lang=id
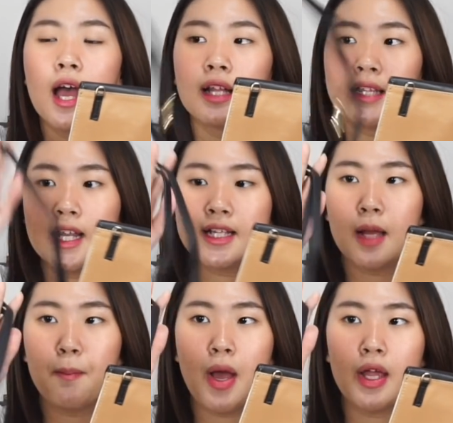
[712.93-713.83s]
tali
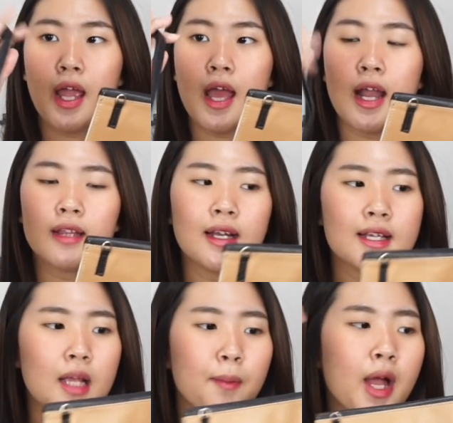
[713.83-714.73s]
selempangnya nah tali
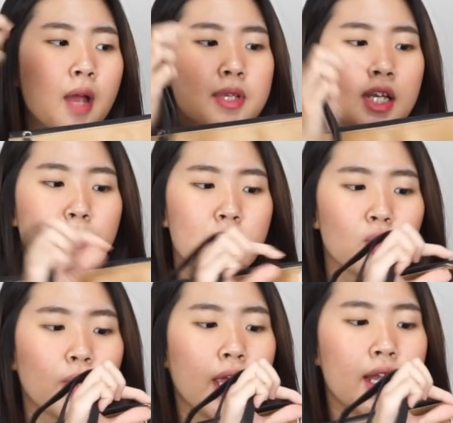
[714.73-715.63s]
selempangnya bisa
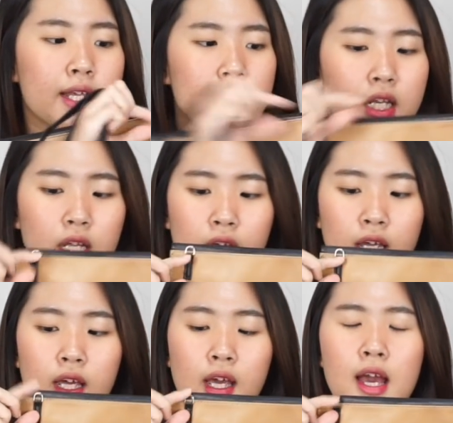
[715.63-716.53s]
dimasukin di sini
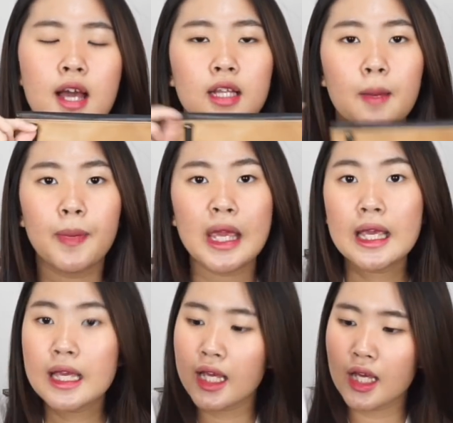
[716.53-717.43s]

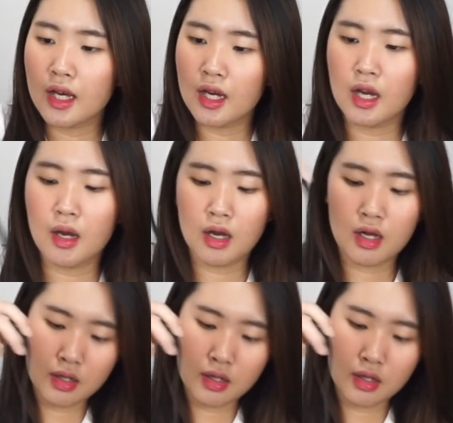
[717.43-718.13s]
tapi uh,